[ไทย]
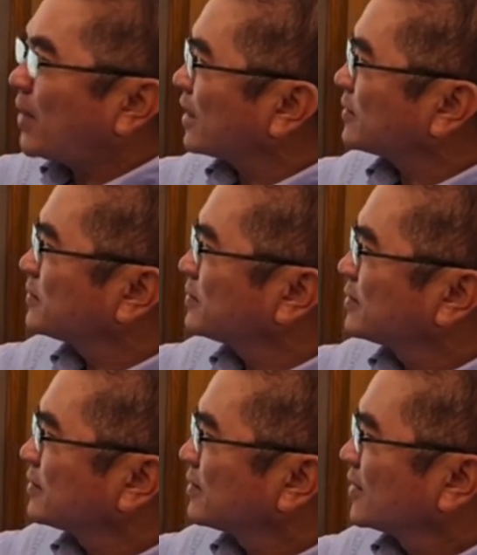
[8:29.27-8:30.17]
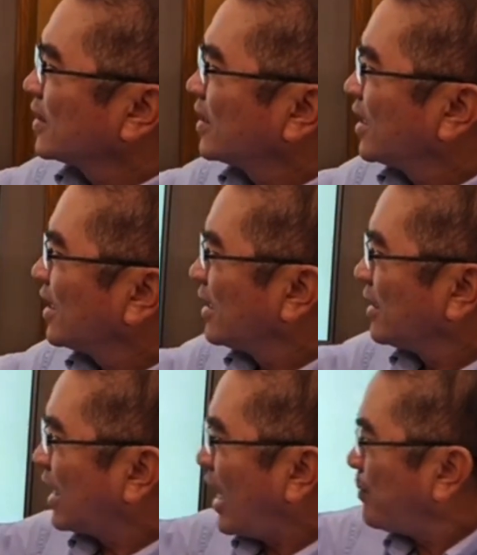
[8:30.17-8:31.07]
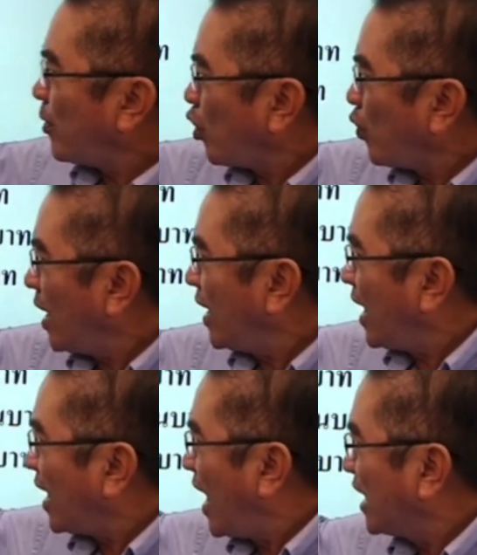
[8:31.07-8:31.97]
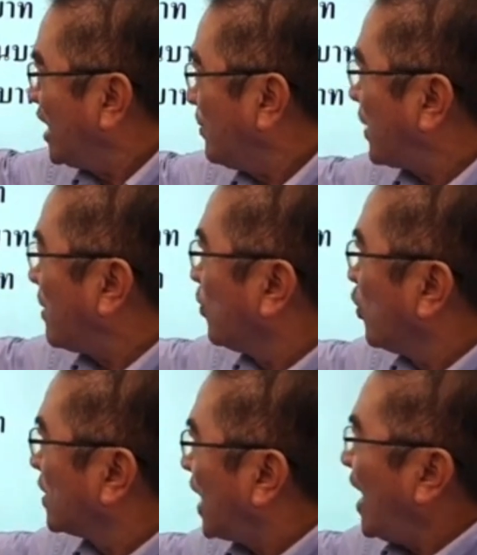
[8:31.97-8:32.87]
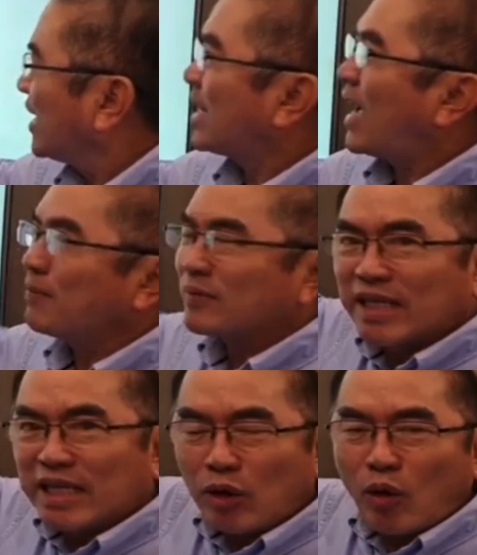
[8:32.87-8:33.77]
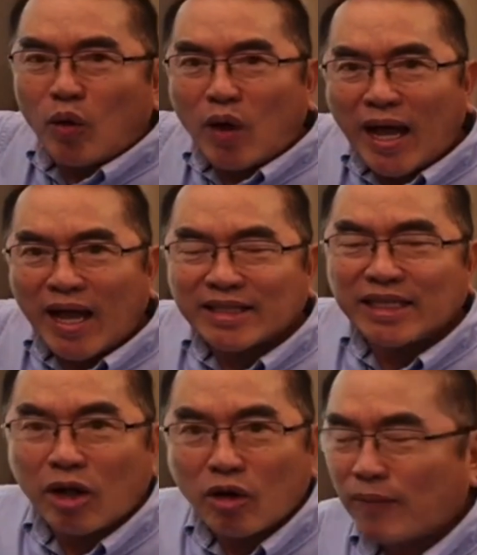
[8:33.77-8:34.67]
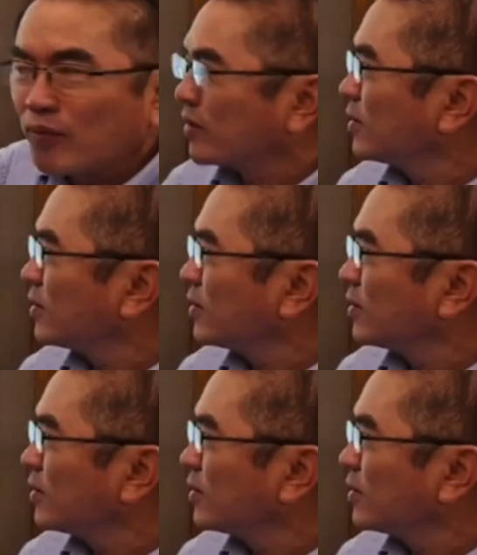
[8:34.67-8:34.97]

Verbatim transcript: ท แต่ปรากฏว่าราคาที่ประมูลได้ตาม TOR ที่เขากำหนด